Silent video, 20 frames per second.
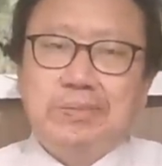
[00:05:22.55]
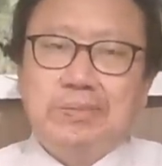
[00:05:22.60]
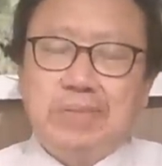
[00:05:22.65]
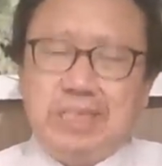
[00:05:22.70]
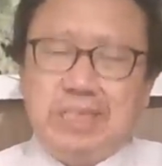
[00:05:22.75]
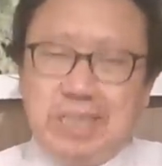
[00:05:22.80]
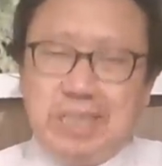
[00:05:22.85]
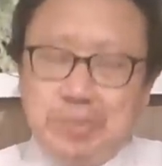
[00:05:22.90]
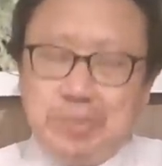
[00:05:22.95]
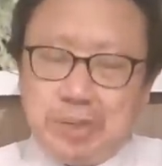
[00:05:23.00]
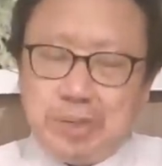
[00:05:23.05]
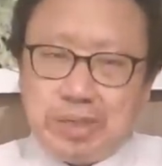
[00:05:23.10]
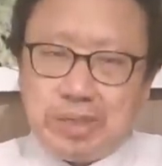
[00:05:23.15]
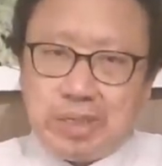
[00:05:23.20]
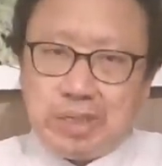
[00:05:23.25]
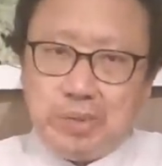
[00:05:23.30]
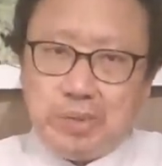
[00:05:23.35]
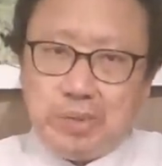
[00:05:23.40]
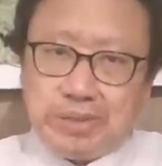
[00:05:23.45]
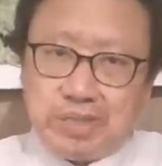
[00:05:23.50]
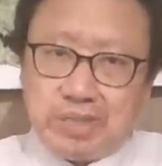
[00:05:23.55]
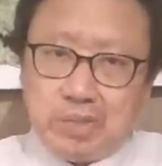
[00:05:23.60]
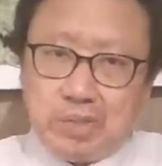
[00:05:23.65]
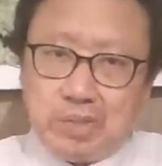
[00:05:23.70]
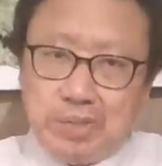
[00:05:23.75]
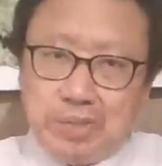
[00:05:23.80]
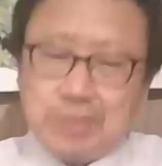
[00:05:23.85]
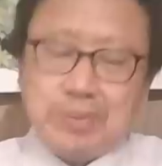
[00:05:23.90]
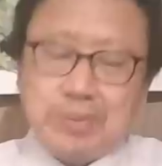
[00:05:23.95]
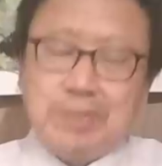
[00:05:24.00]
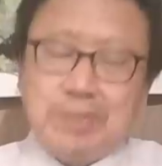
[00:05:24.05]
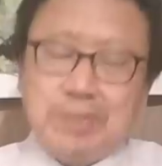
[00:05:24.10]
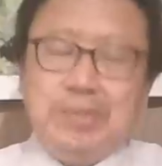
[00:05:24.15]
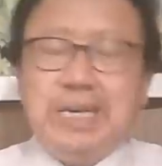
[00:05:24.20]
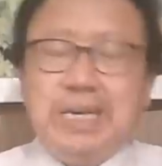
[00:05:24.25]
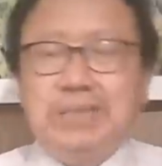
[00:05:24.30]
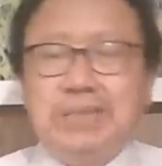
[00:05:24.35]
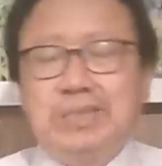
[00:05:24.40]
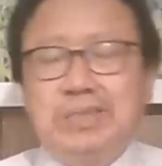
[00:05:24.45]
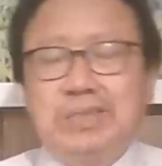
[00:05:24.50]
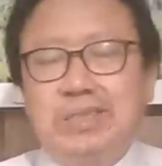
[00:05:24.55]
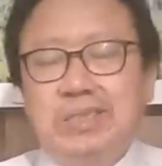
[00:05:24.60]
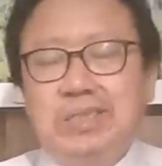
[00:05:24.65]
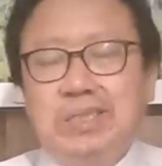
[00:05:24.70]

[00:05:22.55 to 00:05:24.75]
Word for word: 那进一步了解六月四号为什么是敏感日？